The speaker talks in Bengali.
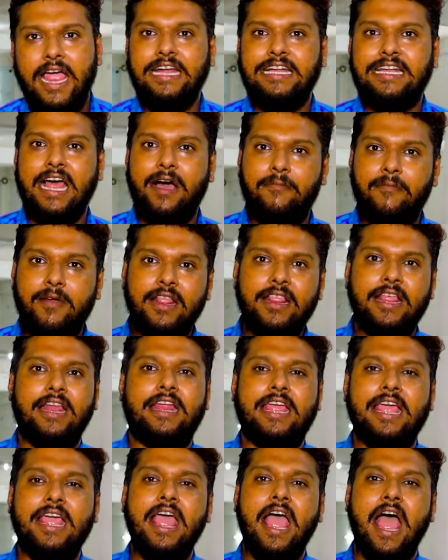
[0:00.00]
এইটা
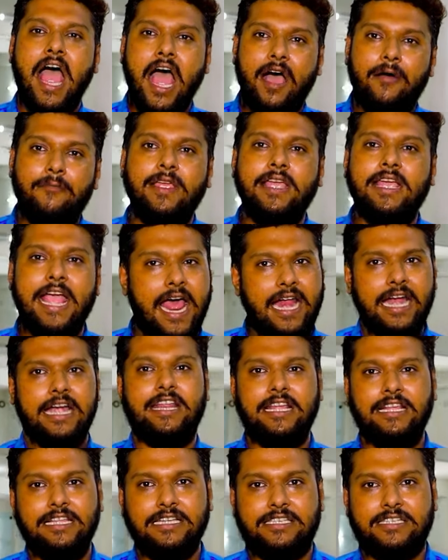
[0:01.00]
আপনাদেরকে আমি
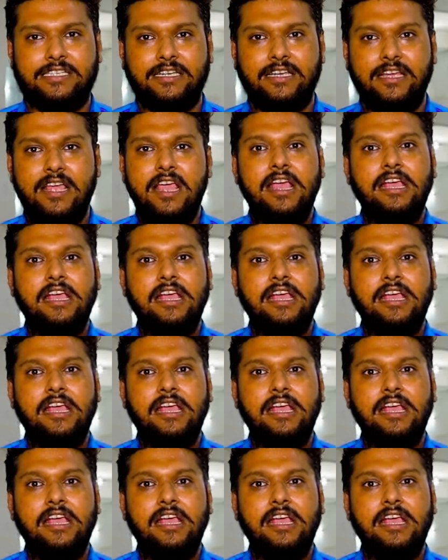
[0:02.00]
গ্যারেন্টি দিচ্ছি